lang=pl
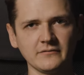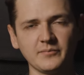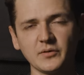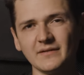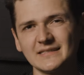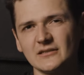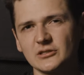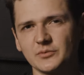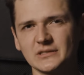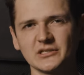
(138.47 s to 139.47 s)

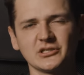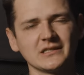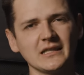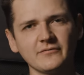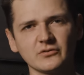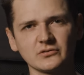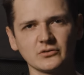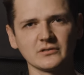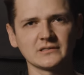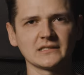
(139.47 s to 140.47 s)
wprowadzając postacie
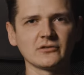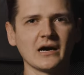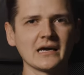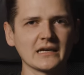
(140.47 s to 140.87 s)
nawiązujące do